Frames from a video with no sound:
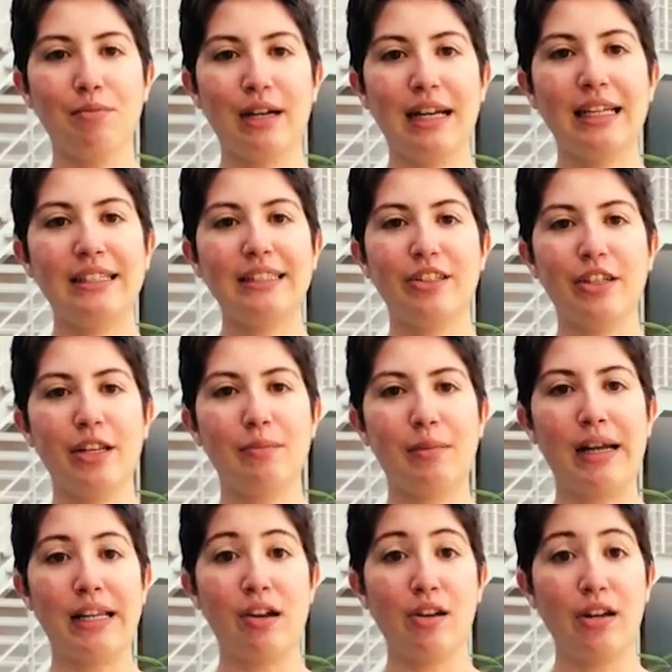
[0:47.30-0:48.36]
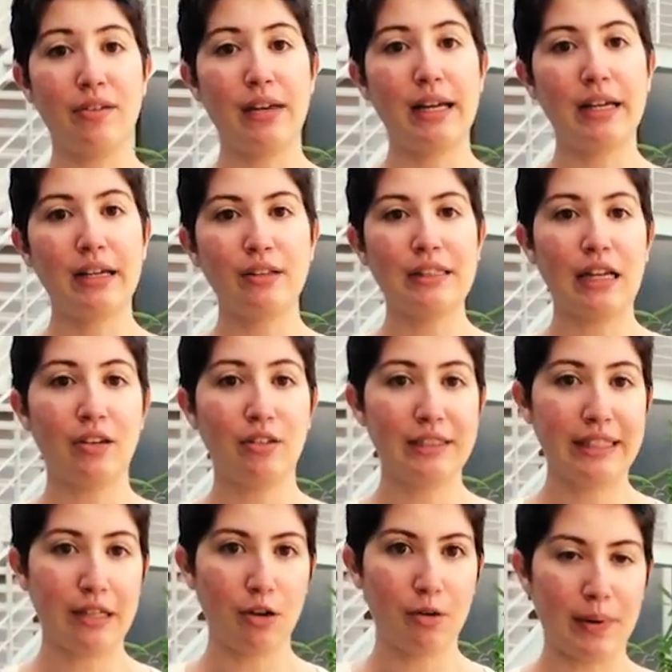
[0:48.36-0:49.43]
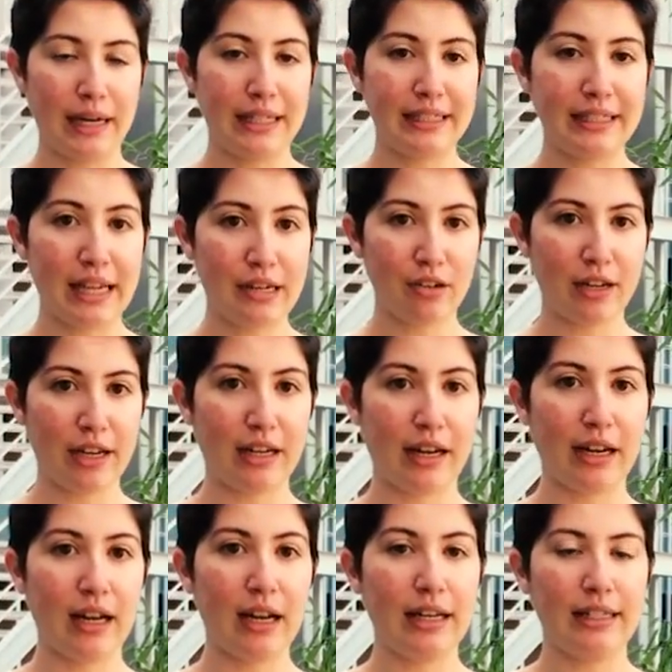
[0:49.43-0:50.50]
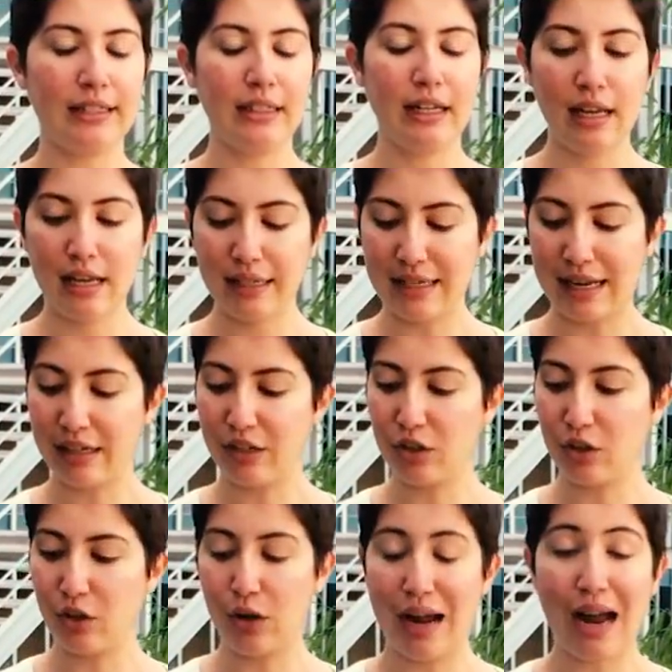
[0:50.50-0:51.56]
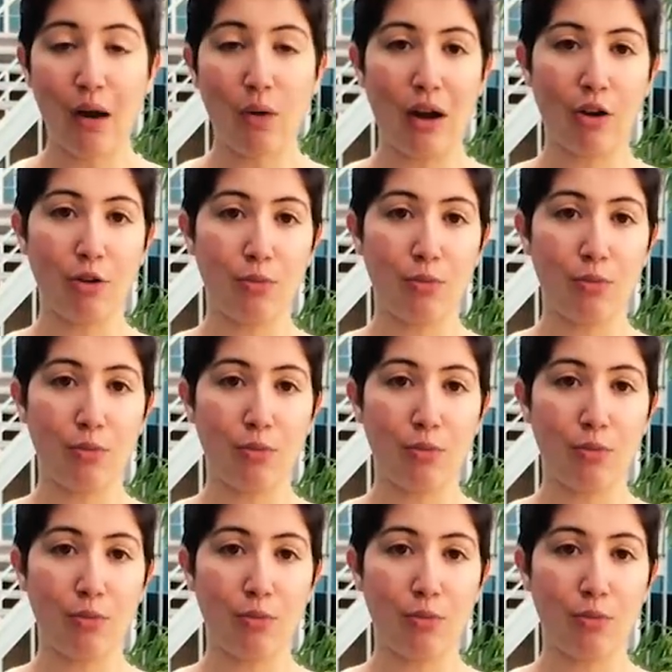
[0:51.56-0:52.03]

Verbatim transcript: buenas, soy María Oliver y os aconsejo para este año que traigáis tanto agua